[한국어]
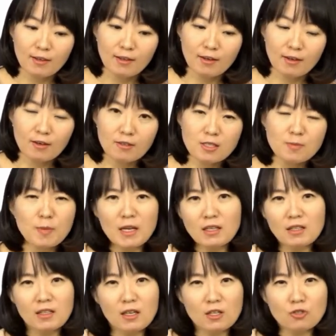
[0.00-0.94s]
어,
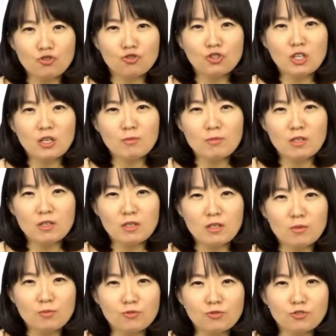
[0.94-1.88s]
스페인이랑
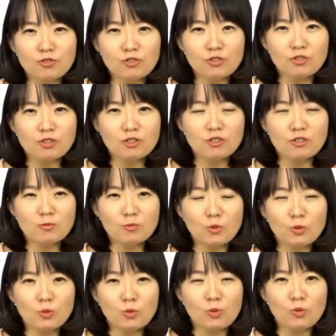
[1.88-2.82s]
중남미 분들은
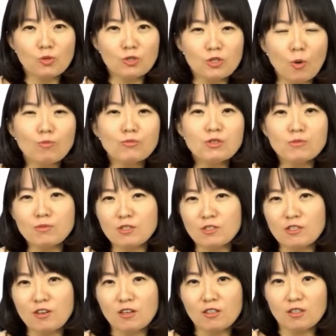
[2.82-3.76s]
보통
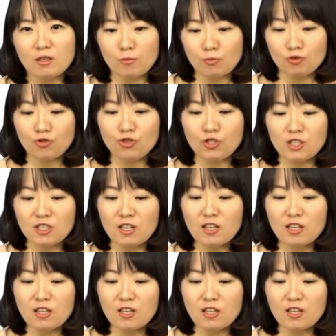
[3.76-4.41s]
점심시간이 2시,